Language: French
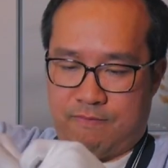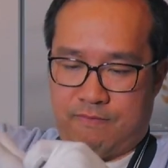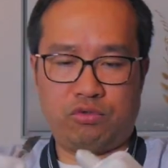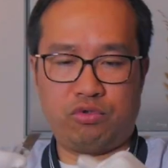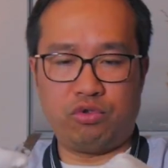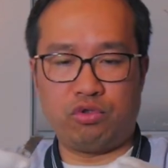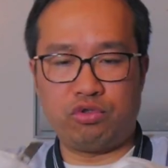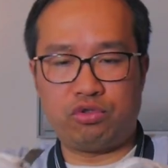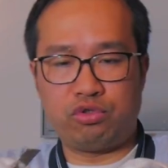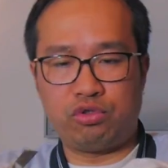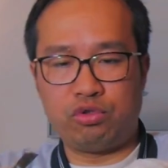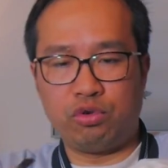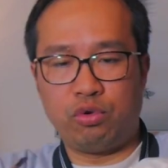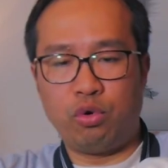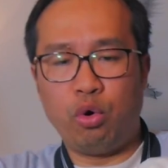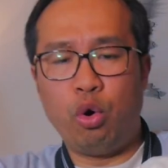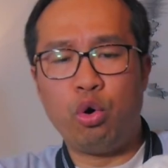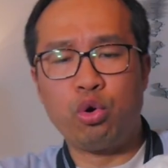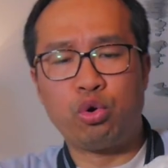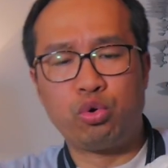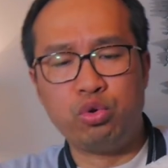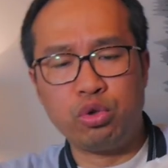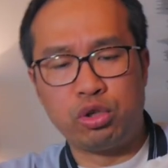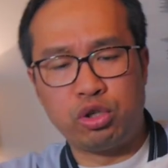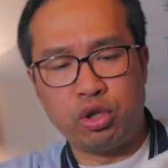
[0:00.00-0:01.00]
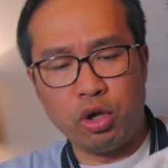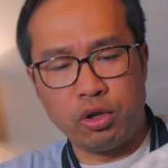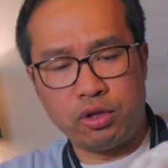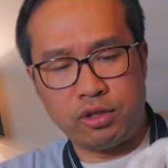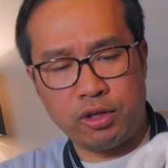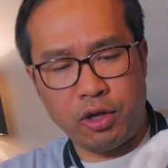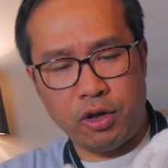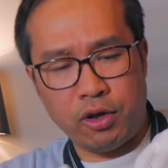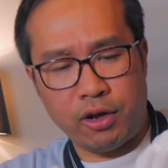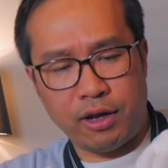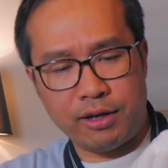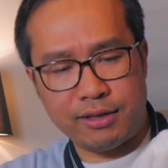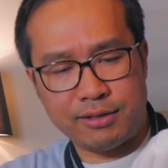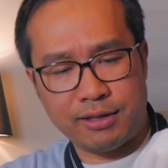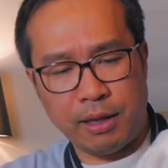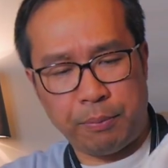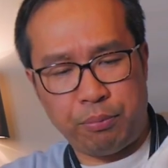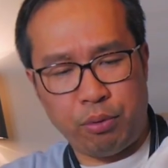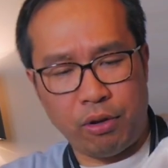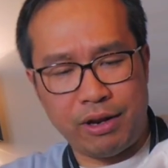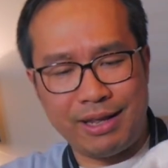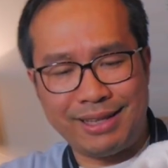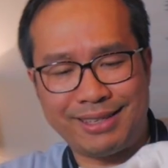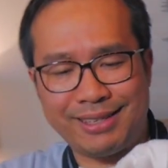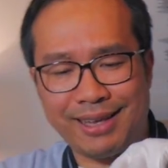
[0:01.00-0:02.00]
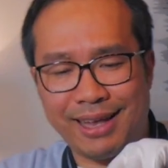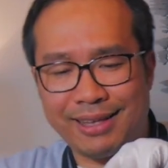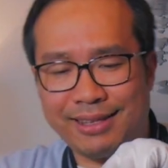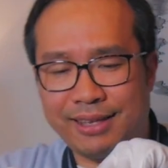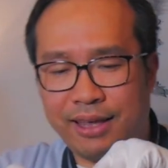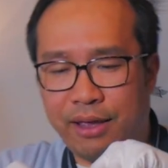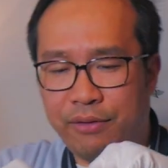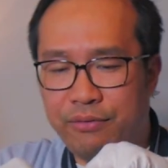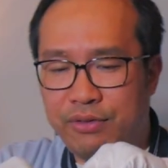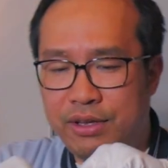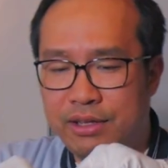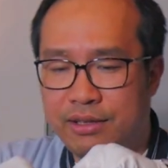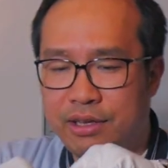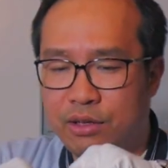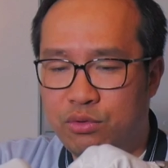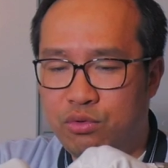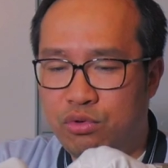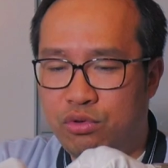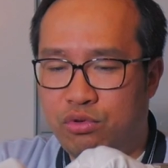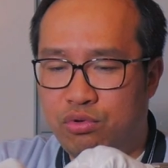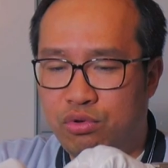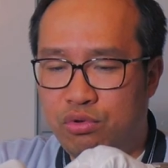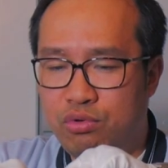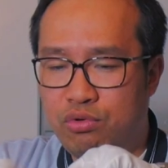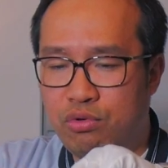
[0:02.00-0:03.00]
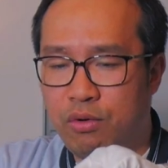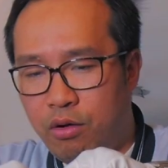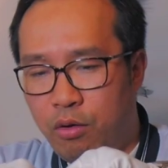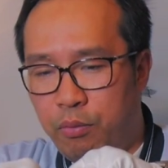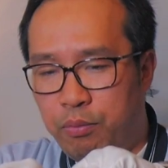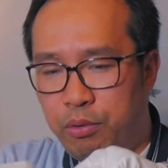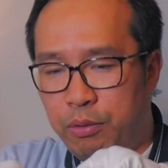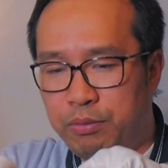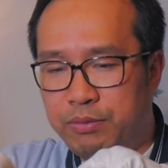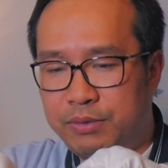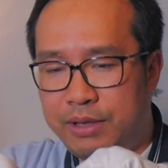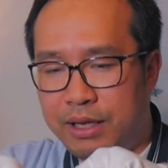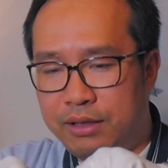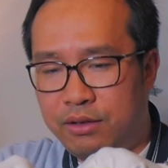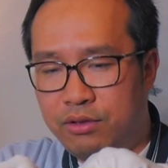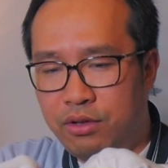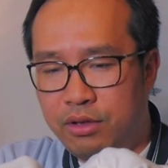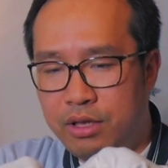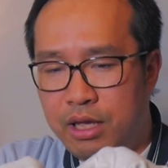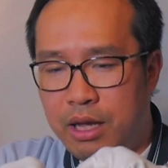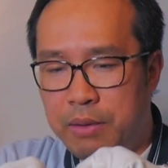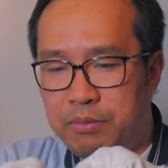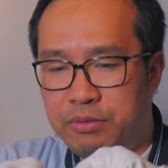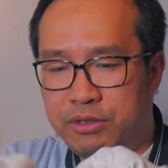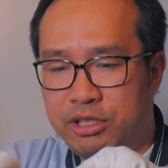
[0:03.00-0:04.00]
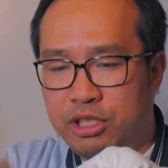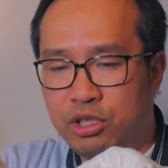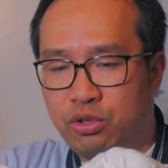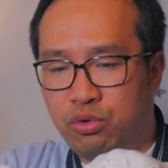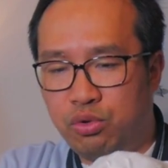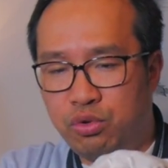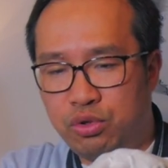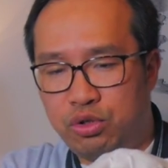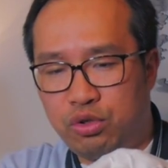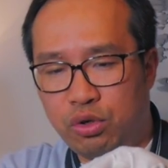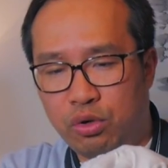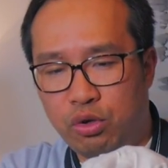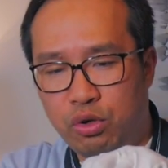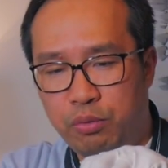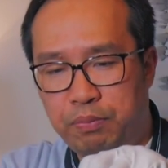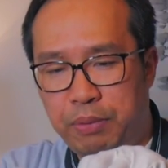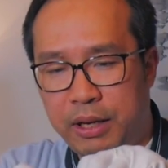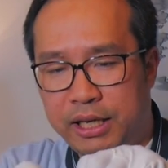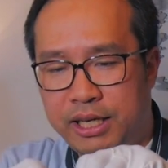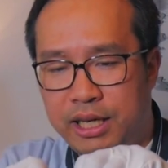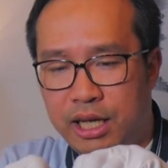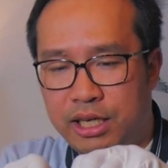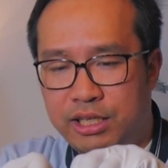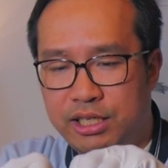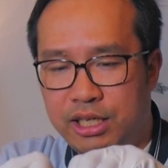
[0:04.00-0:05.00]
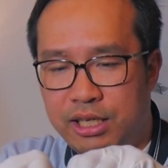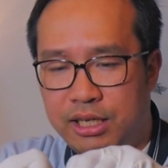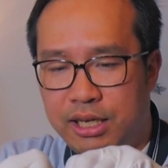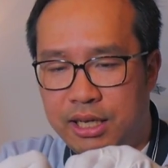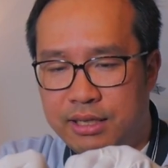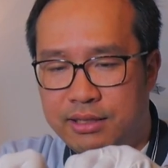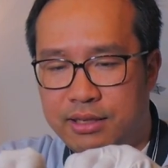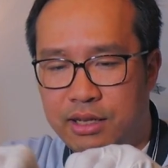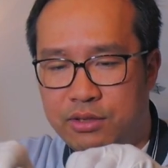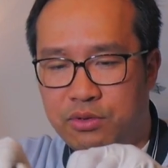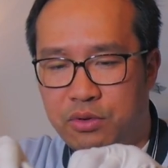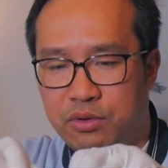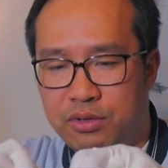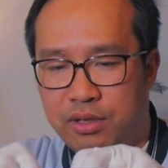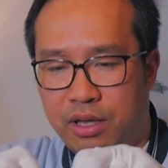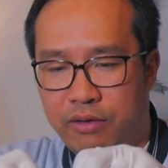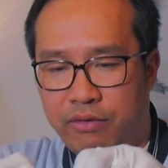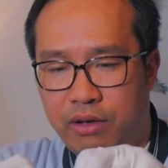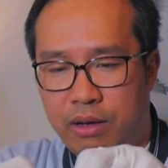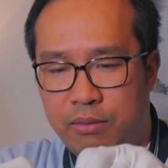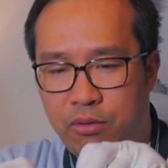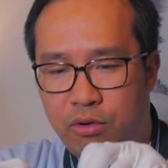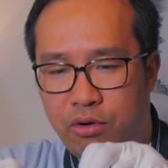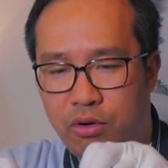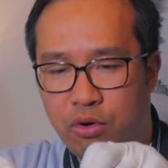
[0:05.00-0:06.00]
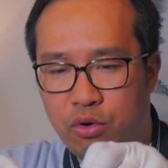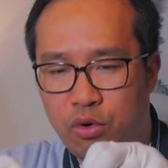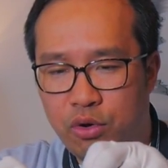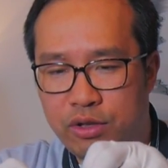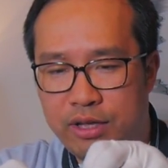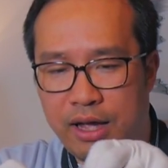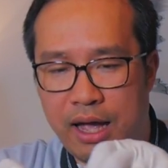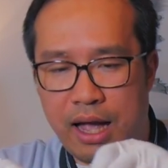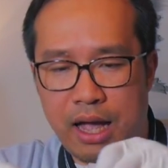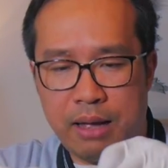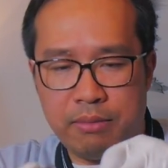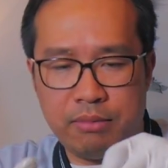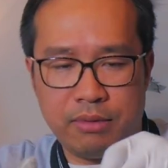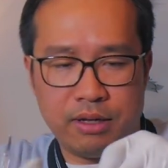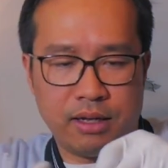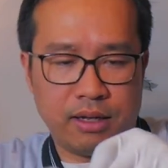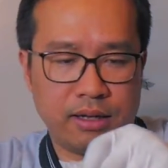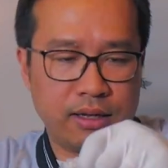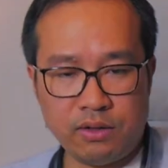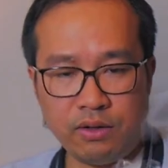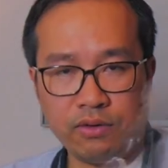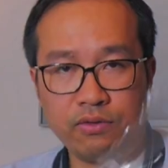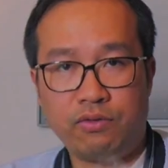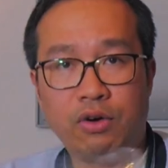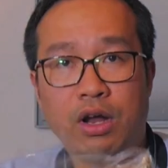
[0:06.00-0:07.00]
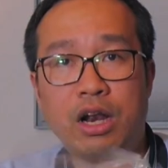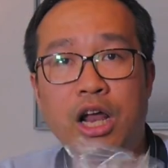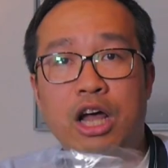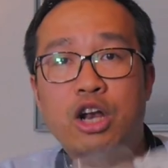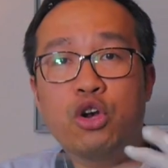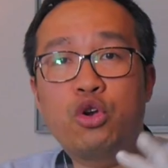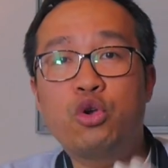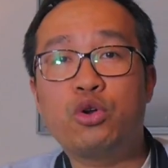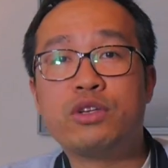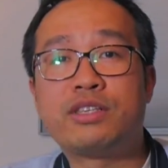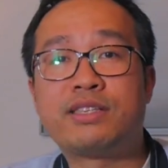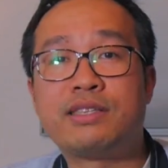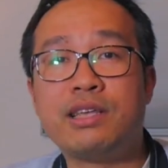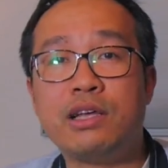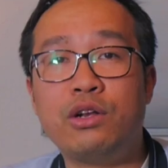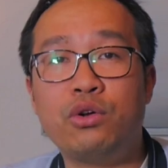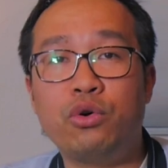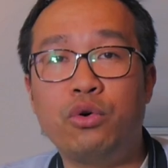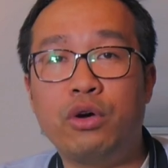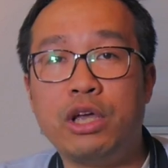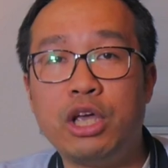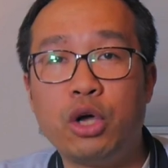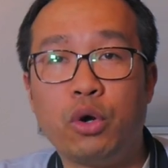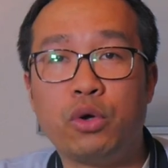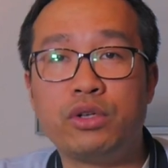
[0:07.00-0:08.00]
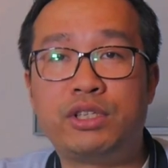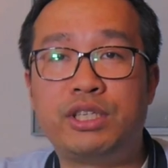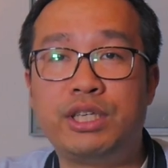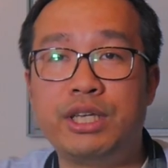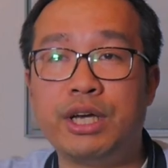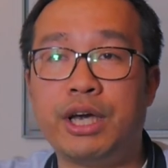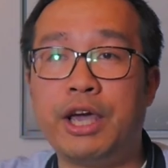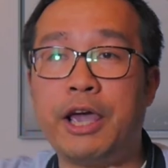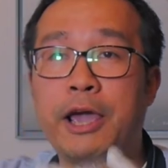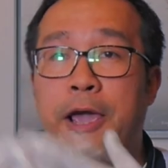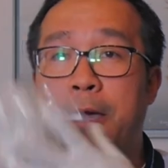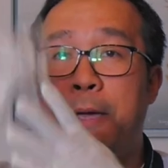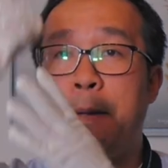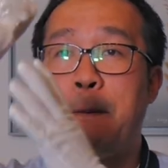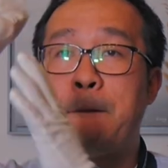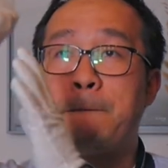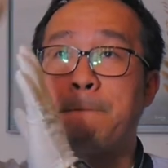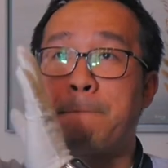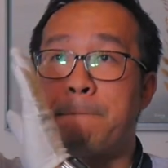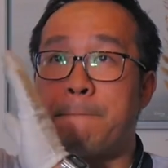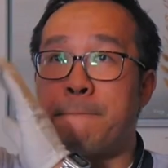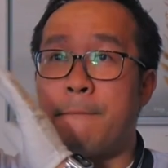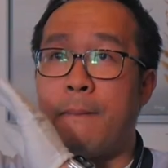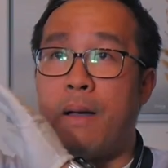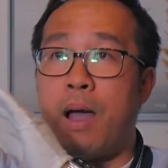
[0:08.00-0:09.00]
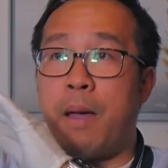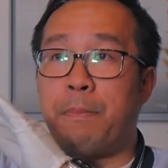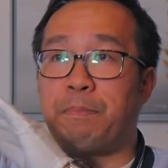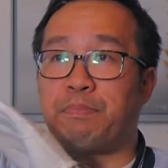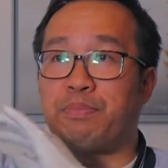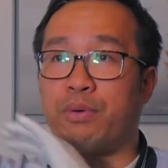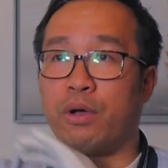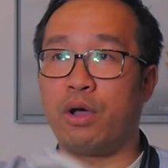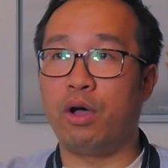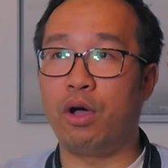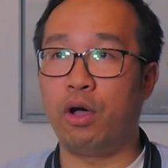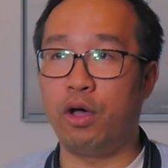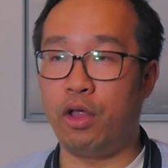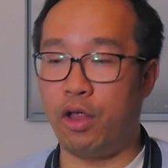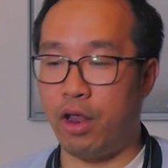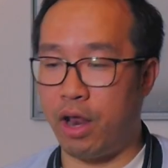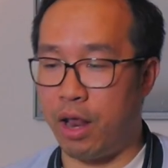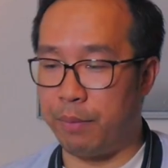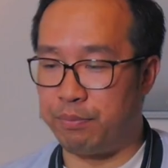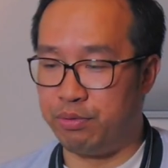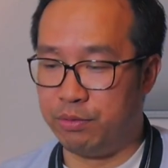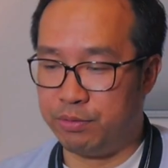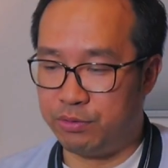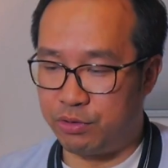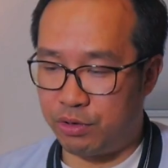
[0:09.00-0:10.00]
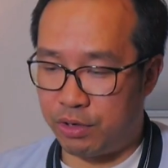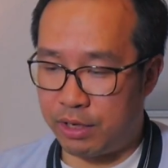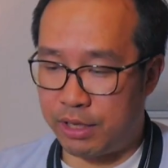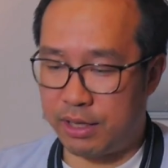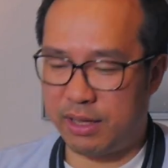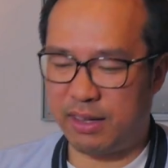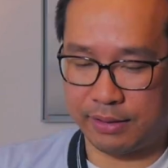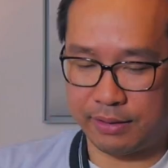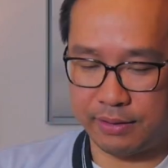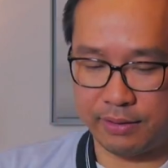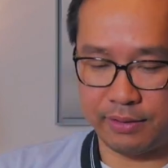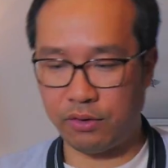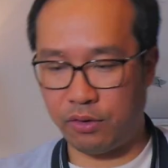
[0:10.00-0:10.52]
attention au coup de cutter, hein, ça peut aller très très vite et du coup on peut peut-être donner un petit coup sur le packaging et ça ce serait vraiment le drame. Voilà, le cello est retiré, hop, on n'en a plus besoin.